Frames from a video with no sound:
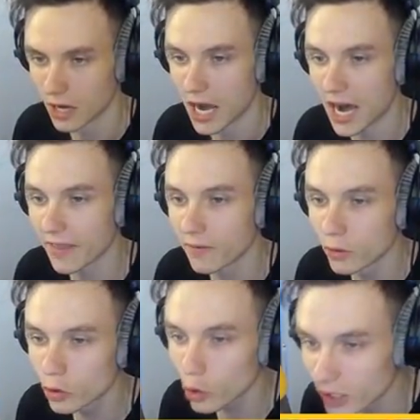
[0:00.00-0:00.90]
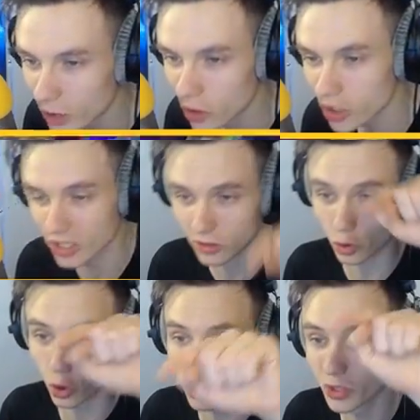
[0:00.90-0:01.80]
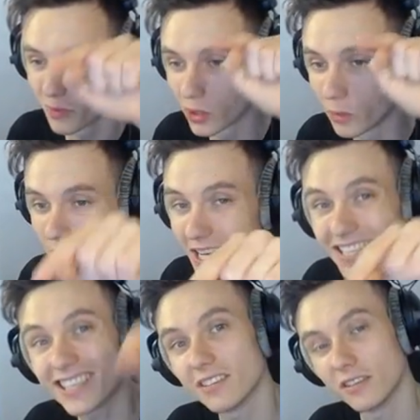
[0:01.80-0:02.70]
А на вон той дорожке должен был быть...